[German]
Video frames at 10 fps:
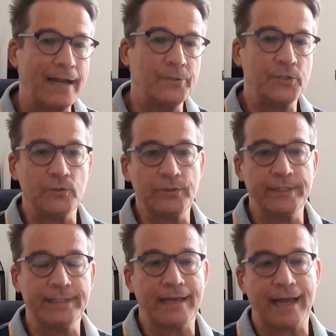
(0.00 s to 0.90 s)
halbe
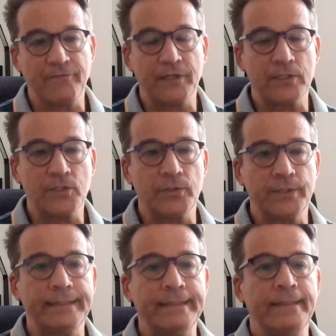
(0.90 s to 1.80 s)
Stunde, dreiviertel
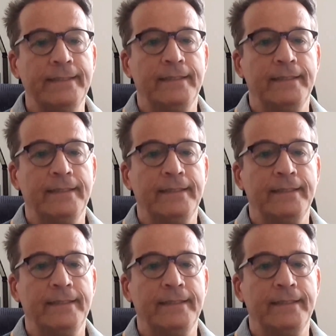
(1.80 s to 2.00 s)
Stunde.